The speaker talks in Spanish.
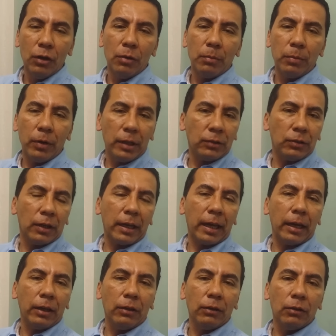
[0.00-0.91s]
Por eso han
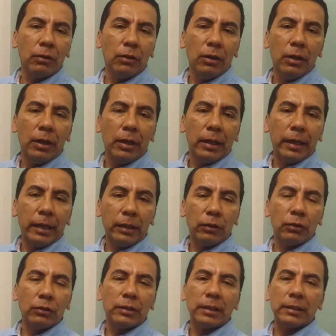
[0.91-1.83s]
querido
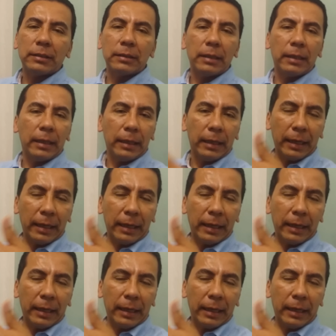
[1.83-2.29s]
entonces eh,